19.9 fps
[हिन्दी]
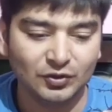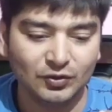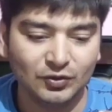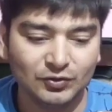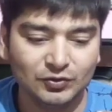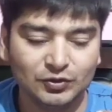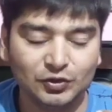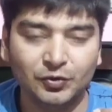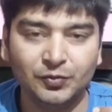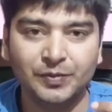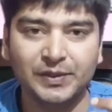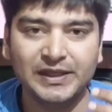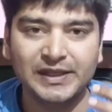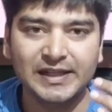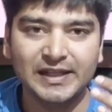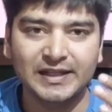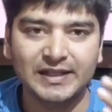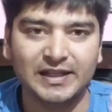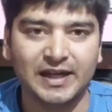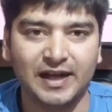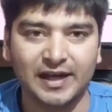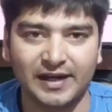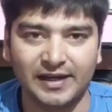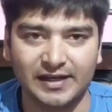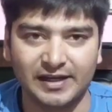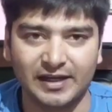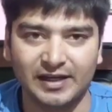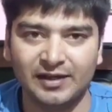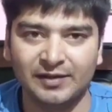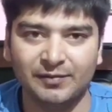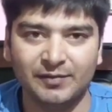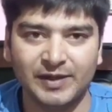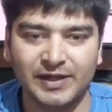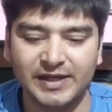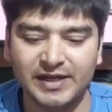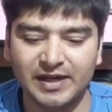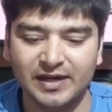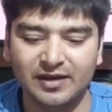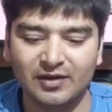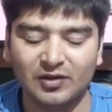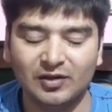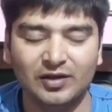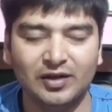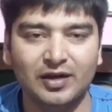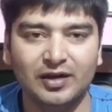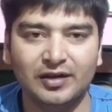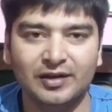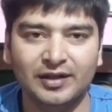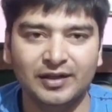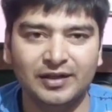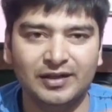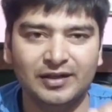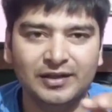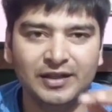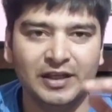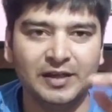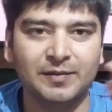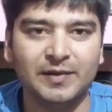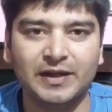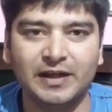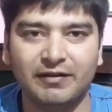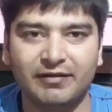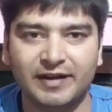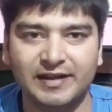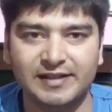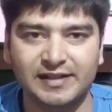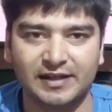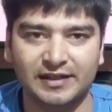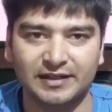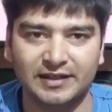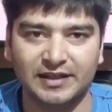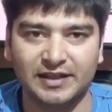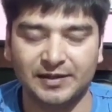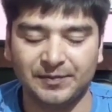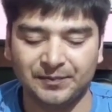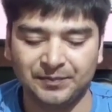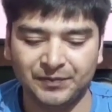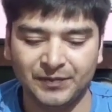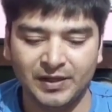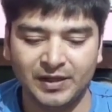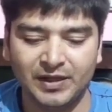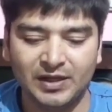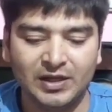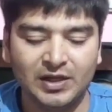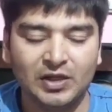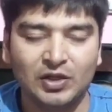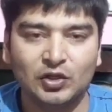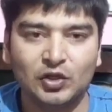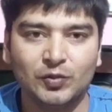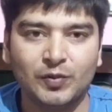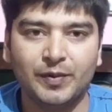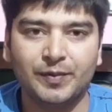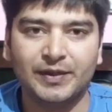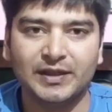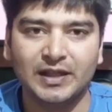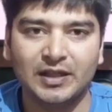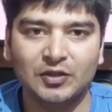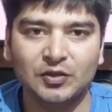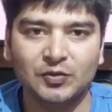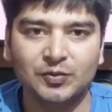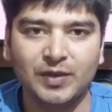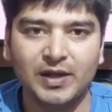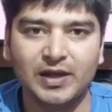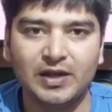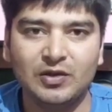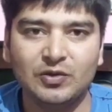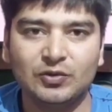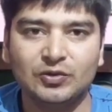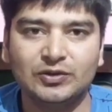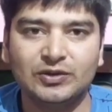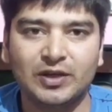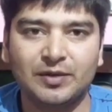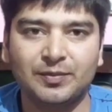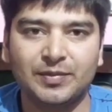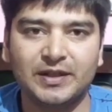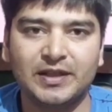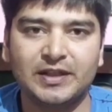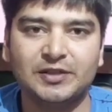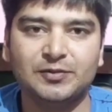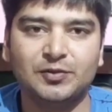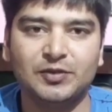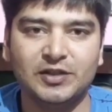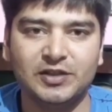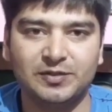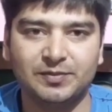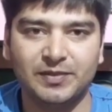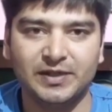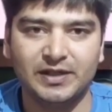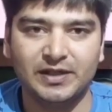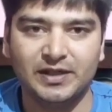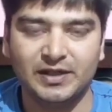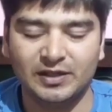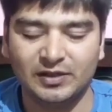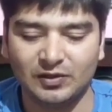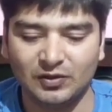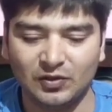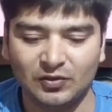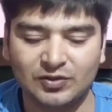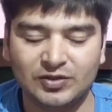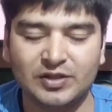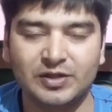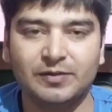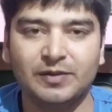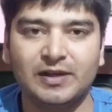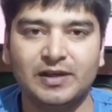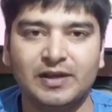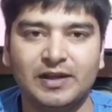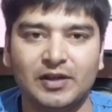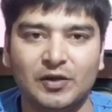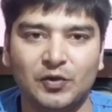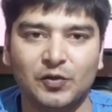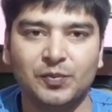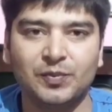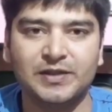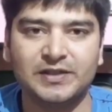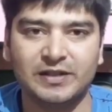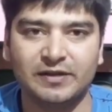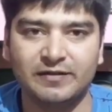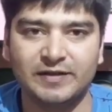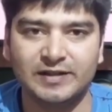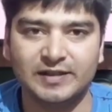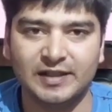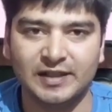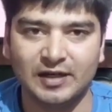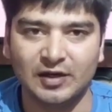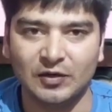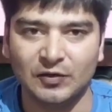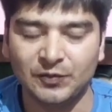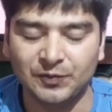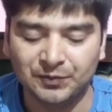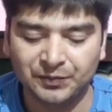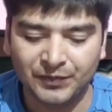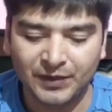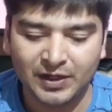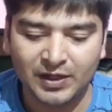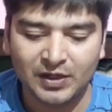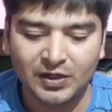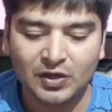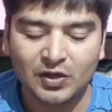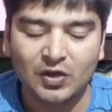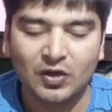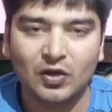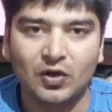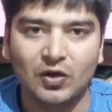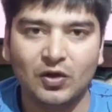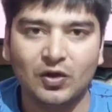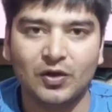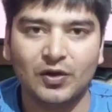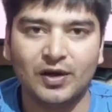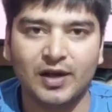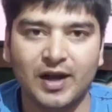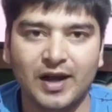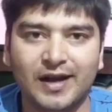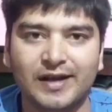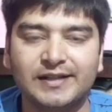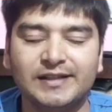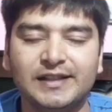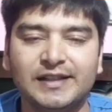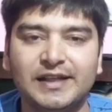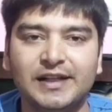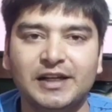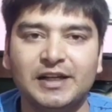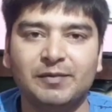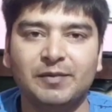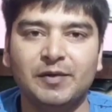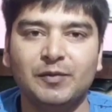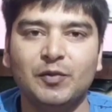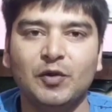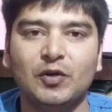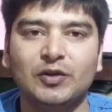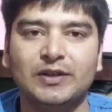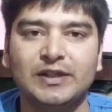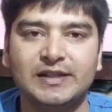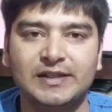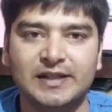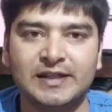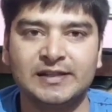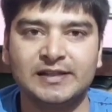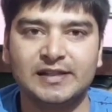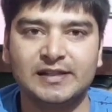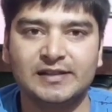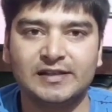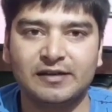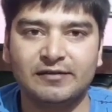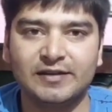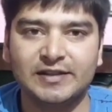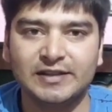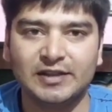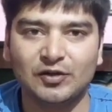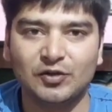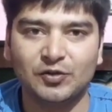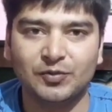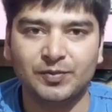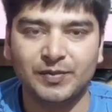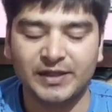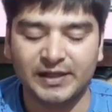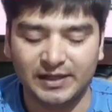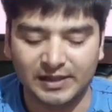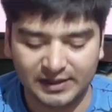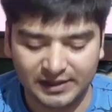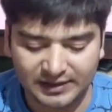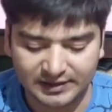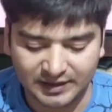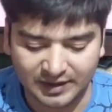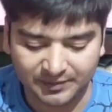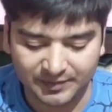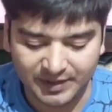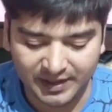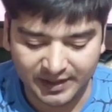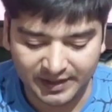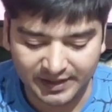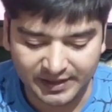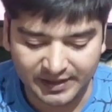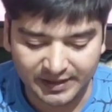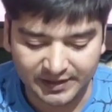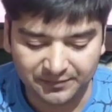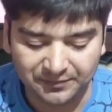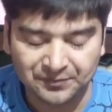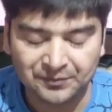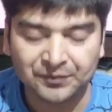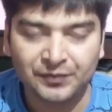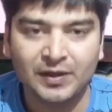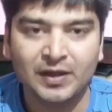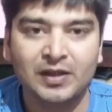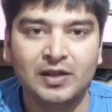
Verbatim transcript: तो जो मीडिया दिखा रही है मीडिया दिन में कवरेज करती है तो मैं बता दूं मैं उत्तर प्रदेश पुलिस में एक कांस्टेबल के रूप में सर्विस दे रहा हूं और आज की डेट में बहुत इसेंशियल सर्विस के रूप में निकल कर सामने आ रही है